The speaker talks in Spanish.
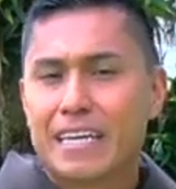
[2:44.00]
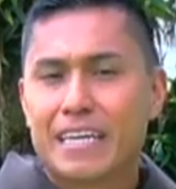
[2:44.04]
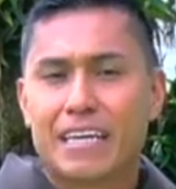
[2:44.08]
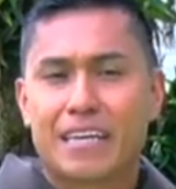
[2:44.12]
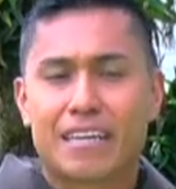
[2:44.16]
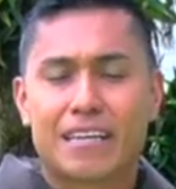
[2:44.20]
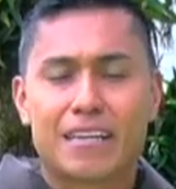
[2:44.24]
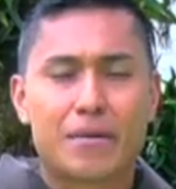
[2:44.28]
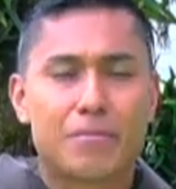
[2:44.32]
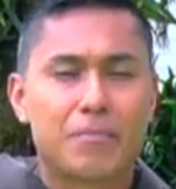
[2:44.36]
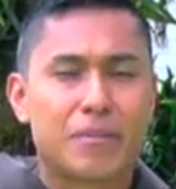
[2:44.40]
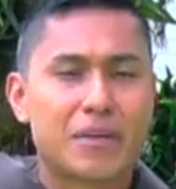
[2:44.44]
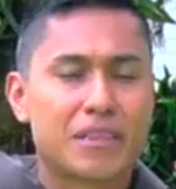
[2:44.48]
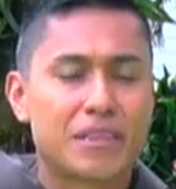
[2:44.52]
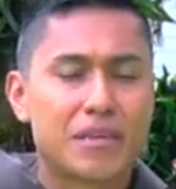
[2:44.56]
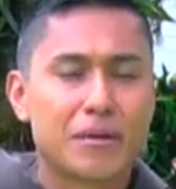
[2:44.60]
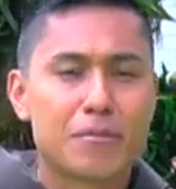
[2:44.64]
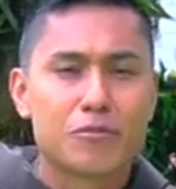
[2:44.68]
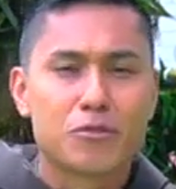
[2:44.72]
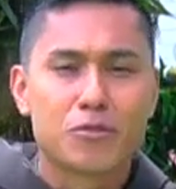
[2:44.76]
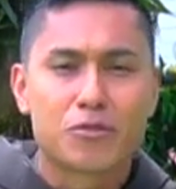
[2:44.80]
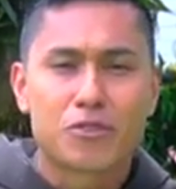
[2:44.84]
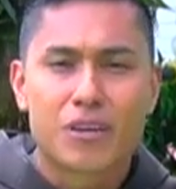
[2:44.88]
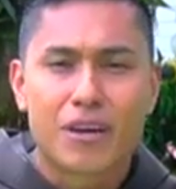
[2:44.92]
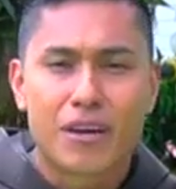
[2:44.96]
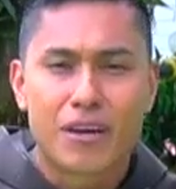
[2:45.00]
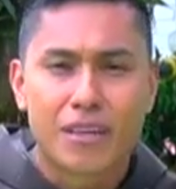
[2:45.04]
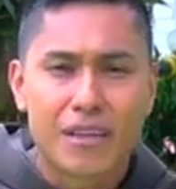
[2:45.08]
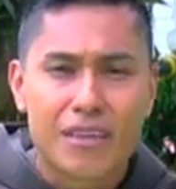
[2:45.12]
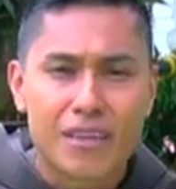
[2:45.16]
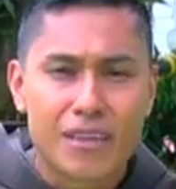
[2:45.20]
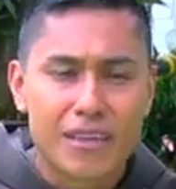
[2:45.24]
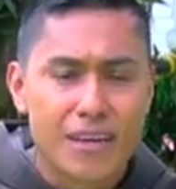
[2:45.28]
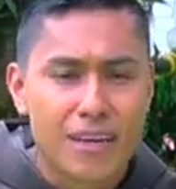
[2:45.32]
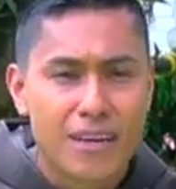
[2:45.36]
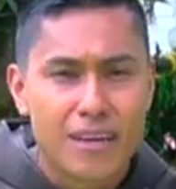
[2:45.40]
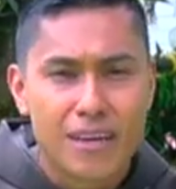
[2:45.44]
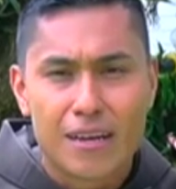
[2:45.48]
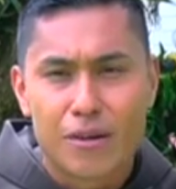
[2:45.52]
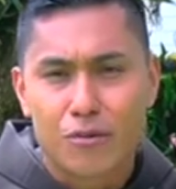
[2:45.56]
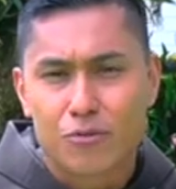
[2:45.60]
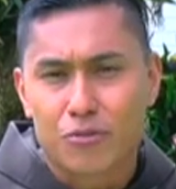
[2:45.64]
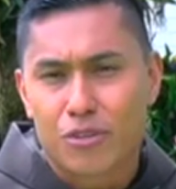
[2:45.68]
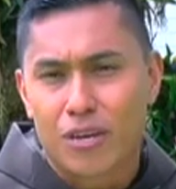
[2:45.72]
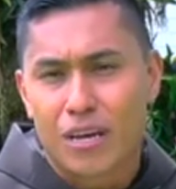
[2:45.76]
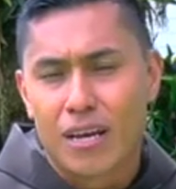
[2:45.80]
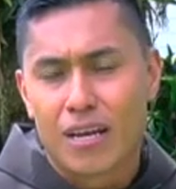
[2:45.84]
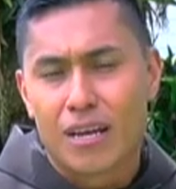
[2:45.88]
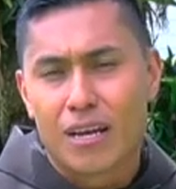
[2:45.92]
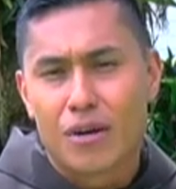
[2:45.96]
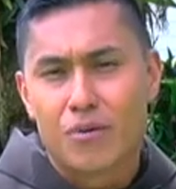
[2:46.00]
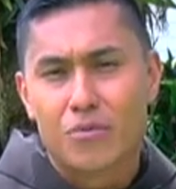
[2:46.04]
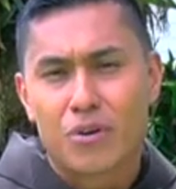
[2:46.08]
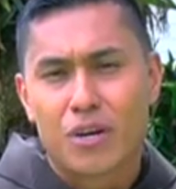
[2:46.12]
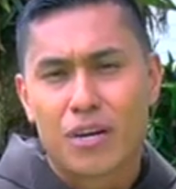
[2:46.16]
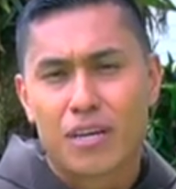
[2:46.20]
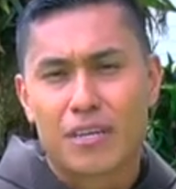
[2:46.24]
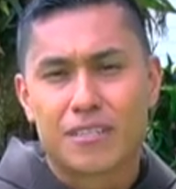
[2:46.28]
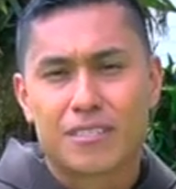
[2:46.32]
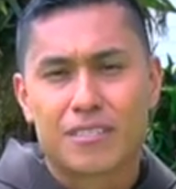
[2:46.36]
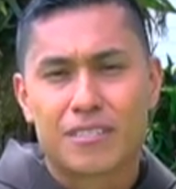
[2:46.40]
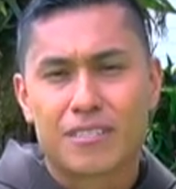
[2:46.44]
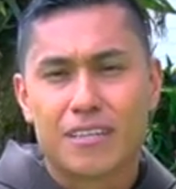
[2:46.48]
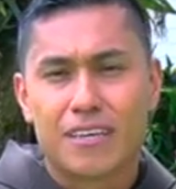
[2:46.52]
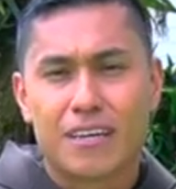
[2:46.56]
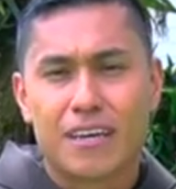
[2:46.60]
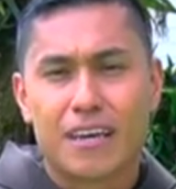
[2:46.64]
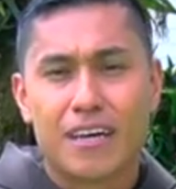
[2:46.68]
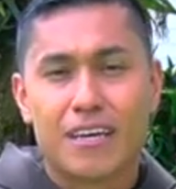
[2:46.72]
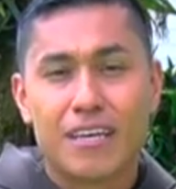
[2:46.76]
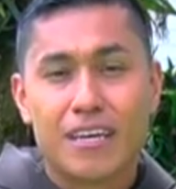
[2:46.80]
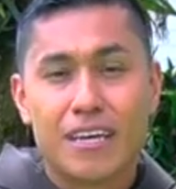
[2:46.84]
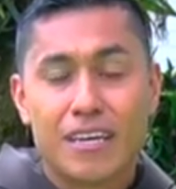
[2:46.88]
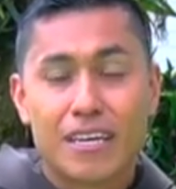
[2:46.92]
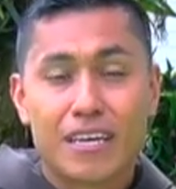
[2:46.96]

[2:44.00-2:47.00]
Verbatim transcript: que repetimos cada día en la, en la, Eucaristía,